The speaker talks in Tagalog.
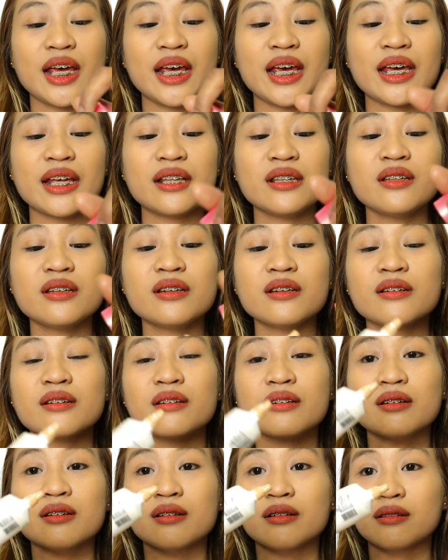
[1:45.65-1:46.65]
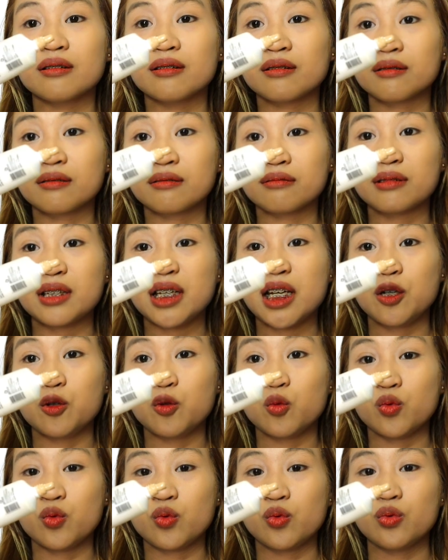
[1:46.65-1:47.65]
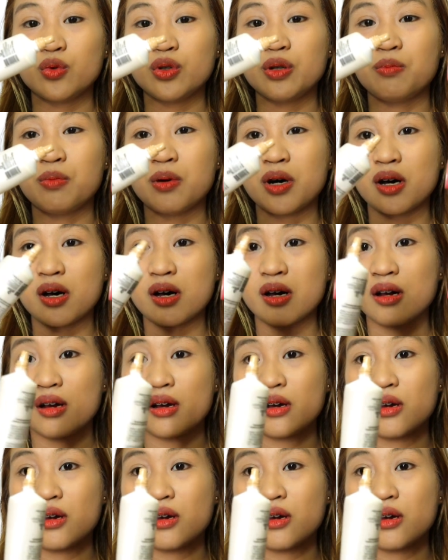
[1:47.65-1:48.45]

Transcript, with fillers: And, yan o, diba?